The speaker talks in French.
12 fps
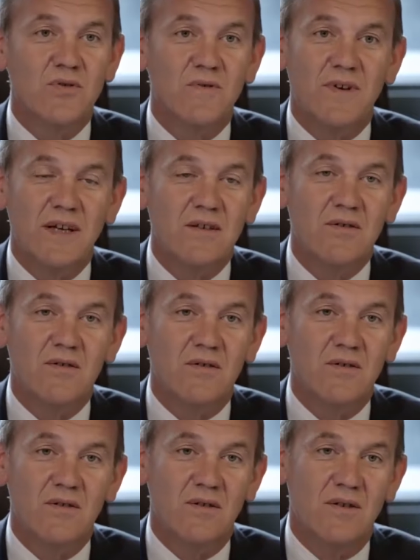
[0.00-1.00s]
fait que
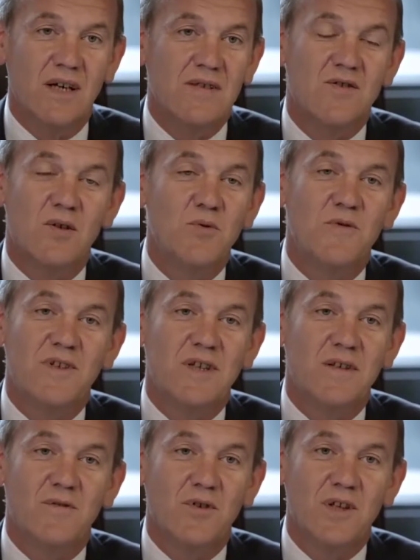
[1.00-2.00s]
euh, Alstom devait être
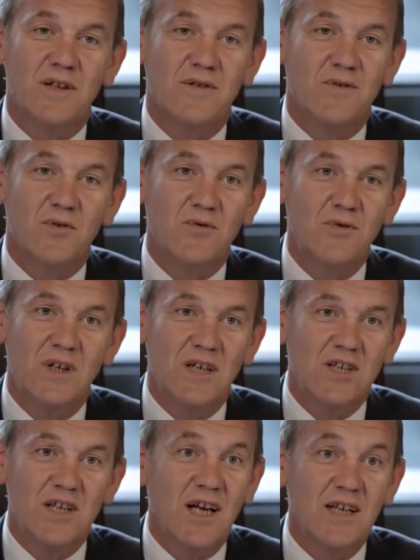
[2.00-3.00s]
vendu à
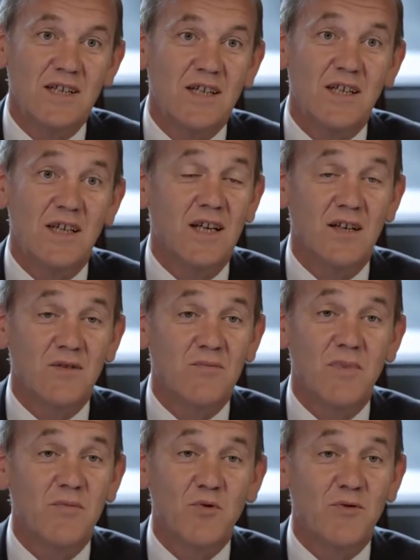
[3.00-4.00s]
General Electric. Il a
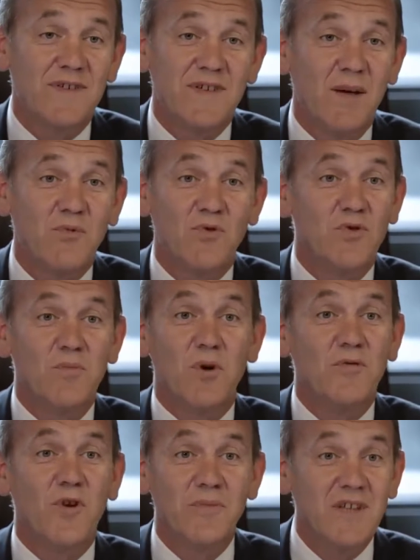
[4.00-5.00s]
même trouvé ça absolument
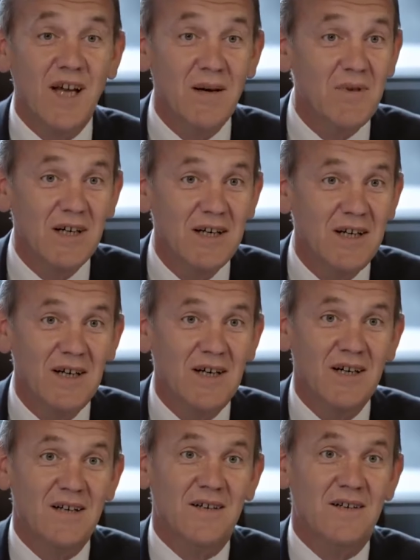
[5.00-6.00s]
formidable.
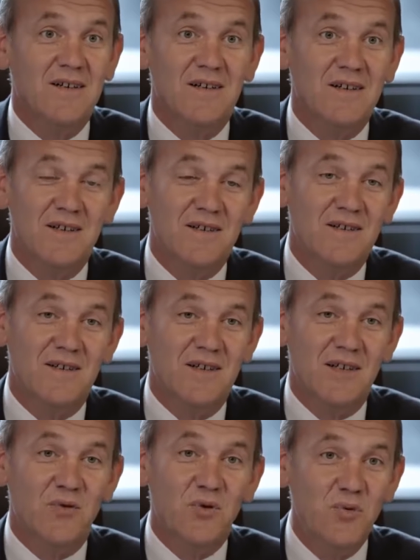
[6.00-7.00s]
Euh,
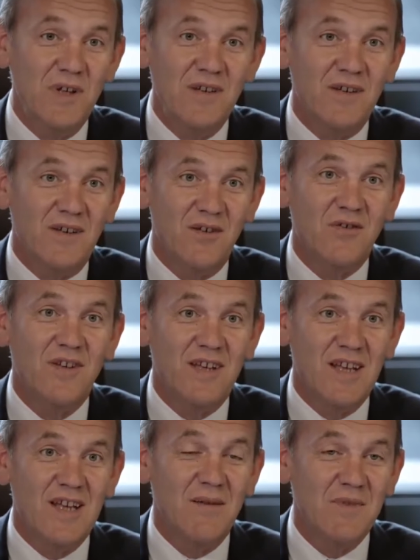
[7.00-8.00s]
et donc oui, c'est sans
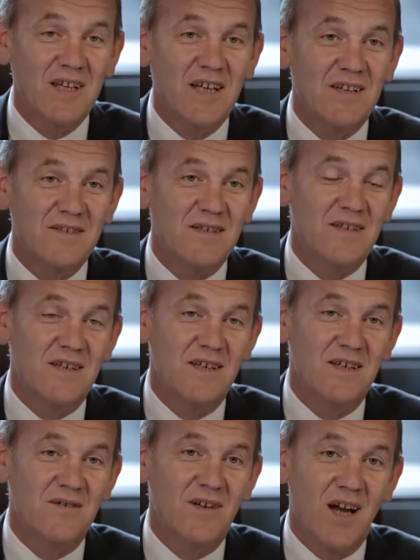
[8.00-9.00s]
état d'âme qu'il a
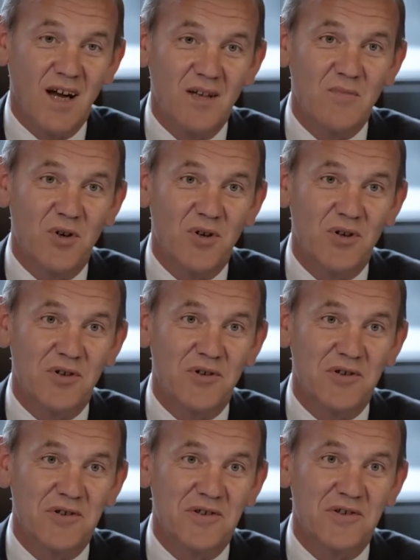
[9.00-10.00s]
signé l'arrêt de mort
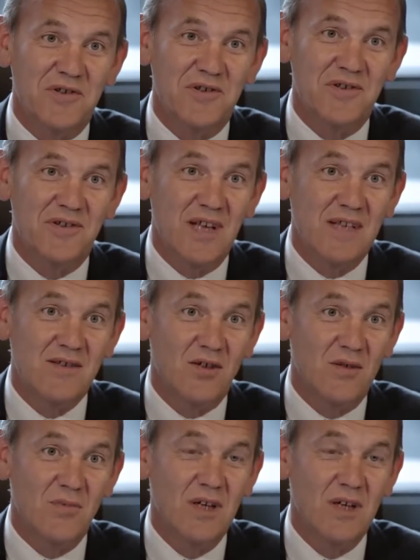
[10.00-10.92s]
d'Alstom.